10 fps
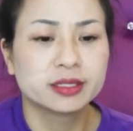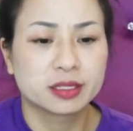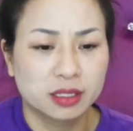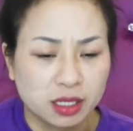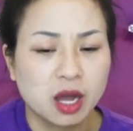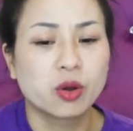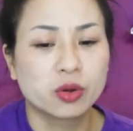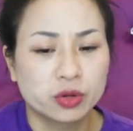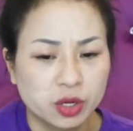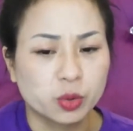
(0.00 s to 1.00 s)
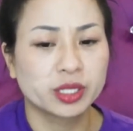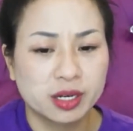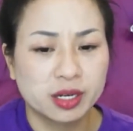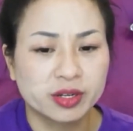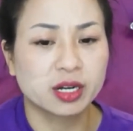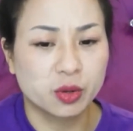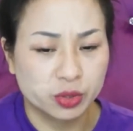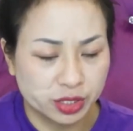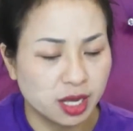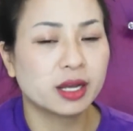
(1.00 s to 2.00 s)
Gật đầu, đầu tiên là phải gật đầu
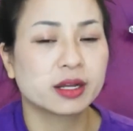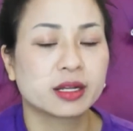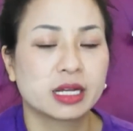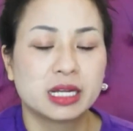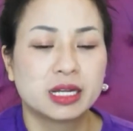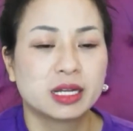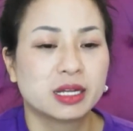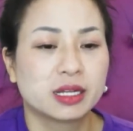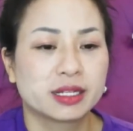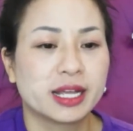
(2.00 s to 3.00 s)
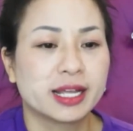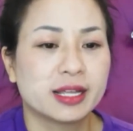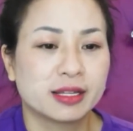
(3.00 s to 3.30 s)
trước để